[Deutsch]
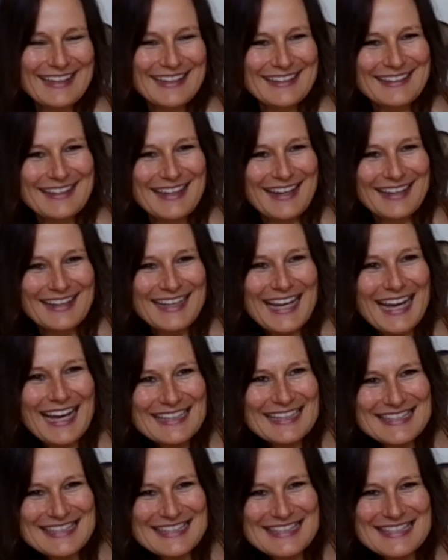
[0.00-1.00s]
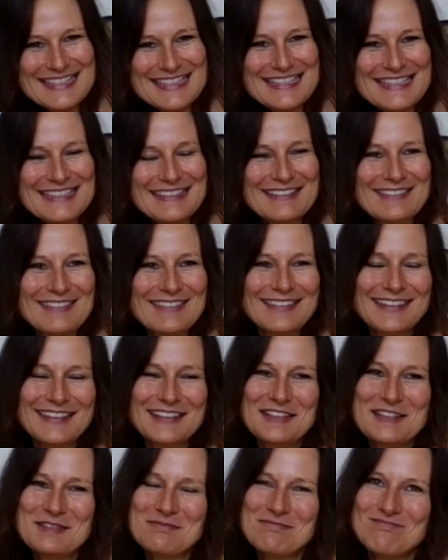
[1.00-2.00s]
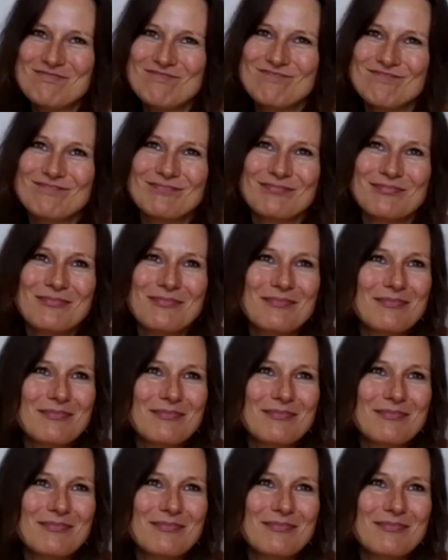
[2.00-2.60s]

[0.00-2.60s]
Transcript: ja, Katzen. Ähm,